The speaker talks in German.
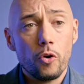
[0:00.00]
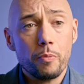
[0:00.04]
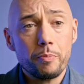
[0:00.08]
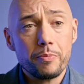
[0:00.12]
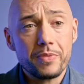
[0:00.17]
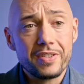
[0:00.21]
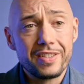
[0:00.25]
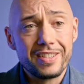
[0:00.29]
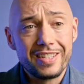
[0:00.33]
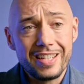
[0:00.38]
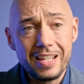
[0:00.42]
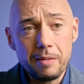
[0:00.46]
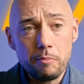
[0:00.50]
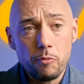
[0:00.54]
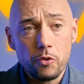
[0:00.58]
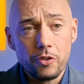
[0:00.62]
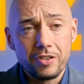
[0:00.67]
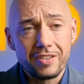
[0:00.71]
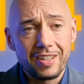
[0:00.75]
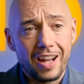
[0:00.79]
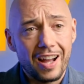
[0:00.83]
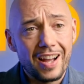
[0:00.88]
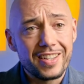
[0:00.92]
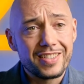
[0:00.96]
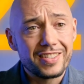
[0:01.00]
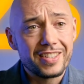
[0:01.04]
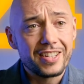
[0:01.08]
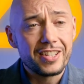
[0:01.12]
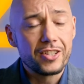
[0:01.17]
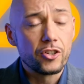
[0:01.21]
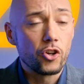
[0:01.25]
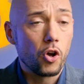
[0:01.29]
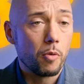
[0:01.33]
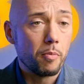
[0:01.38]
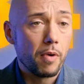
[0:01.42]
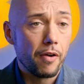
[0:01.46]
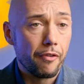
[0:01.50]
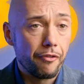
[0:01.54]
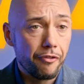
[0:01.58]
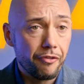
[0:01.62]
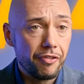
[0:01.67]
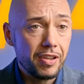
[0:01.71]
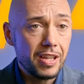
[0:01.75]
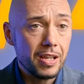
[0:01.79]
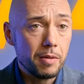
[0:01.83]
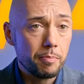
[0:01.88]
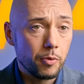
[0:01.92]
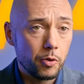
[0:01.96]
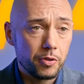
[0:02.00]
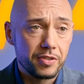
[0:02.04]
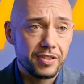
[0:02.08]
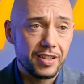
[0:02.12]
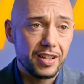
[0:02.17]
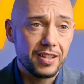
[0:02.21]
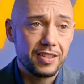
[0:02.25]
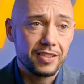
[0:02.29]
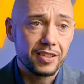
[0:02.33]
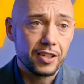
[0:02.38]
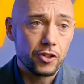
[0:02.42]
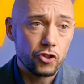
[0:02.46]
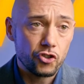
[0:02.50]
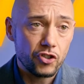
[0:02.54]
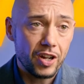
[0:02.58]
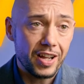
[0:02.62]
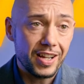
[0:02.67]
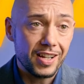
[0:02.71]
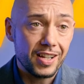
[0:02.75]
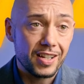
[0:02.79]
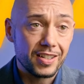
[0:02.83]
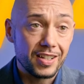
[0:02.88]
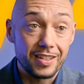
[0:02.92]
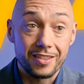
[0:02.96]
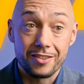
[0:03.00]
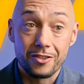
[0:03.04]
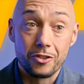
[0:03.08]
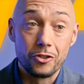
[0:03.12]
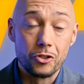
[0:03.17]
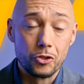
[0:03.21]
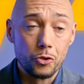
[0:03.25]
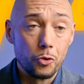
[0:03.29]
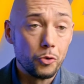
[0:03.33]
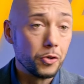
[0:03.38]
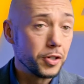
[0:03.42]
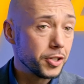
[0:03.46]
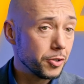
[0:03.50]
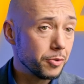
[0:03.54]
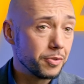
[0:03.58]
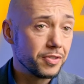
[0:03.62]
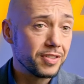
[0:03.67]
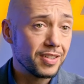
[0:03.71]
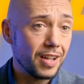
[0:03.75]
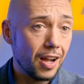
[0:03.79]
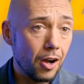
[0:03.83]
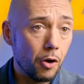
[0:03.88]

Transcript: um 37,4% gesteigert hat durch unser